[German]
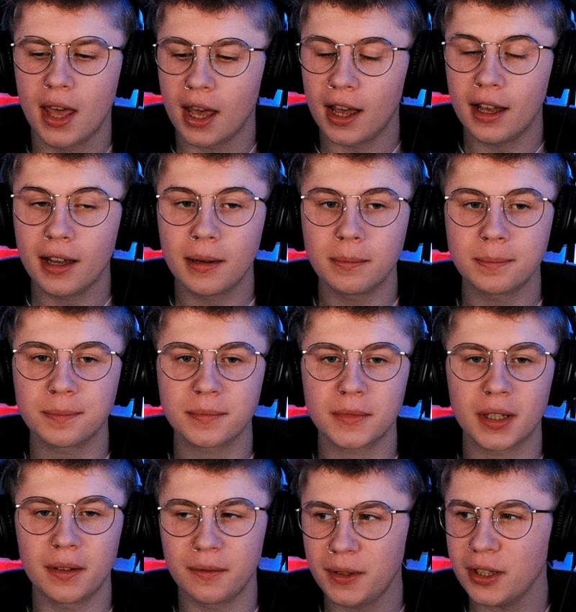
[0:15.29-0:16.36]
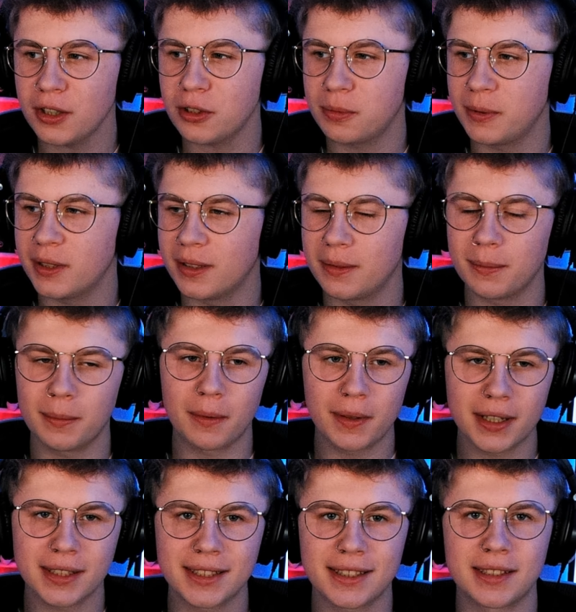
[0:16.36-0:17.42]
Ähm, wir spielen mal
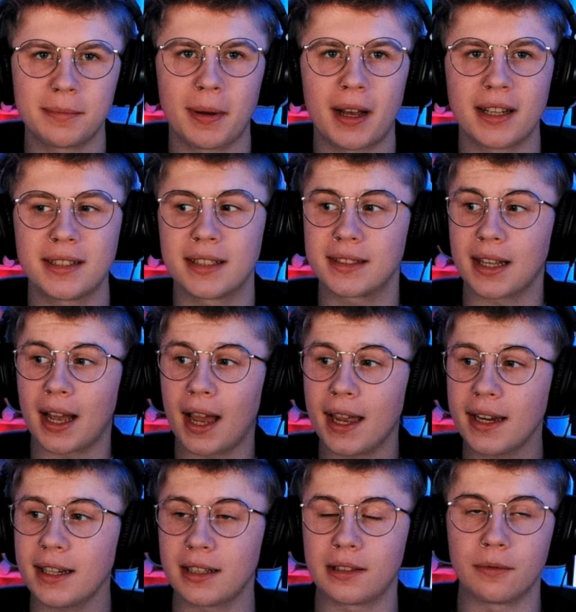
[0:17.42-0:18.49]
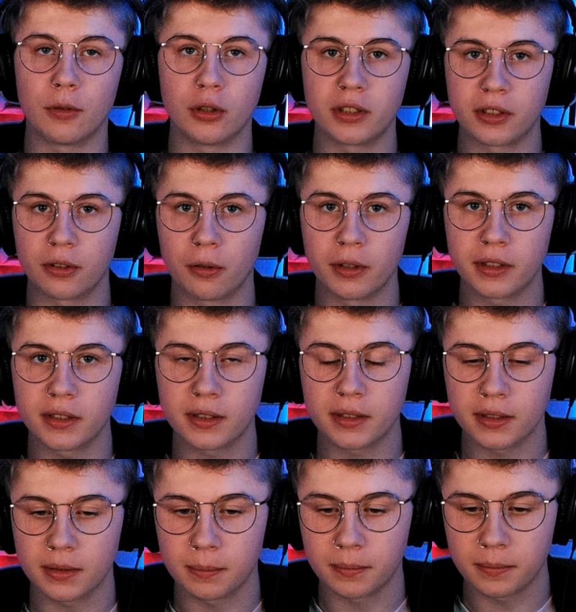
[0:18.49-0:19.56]
wieder 60 Parsecs. Eigentlich wollte ich heute
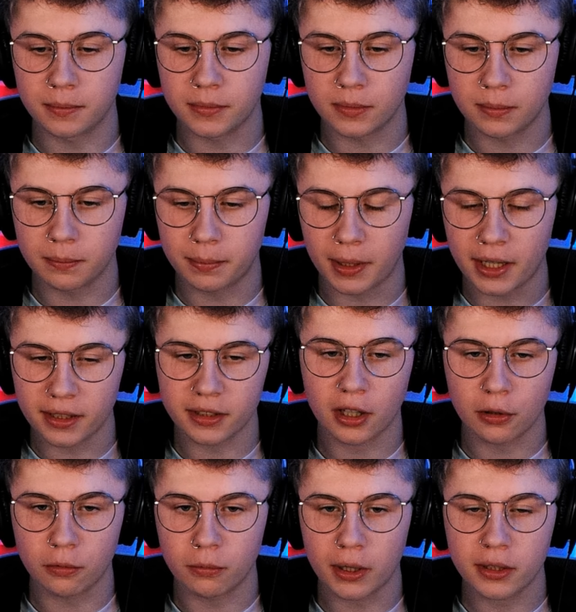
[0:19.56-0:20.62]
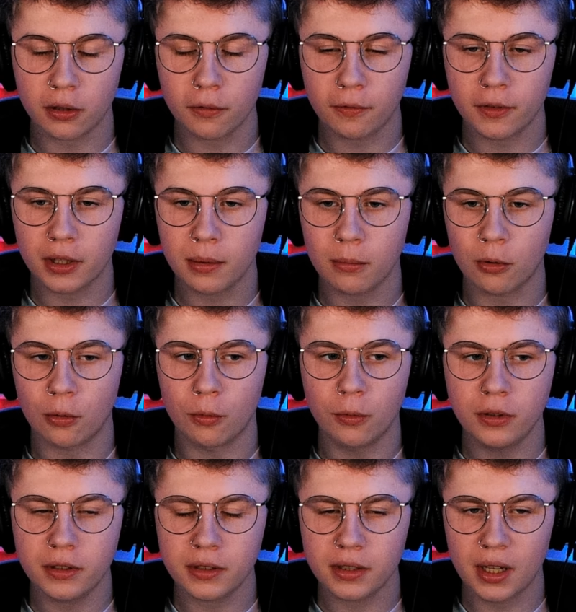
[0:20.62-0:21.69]
ähm, Paint Town Red aufnehmen
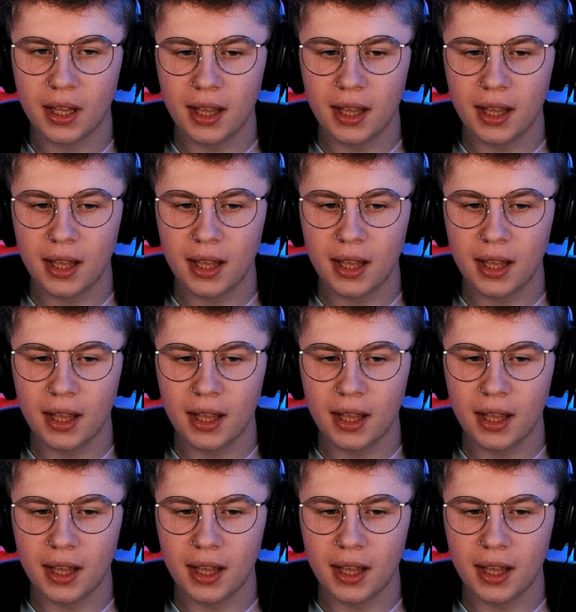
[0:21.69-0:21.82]
und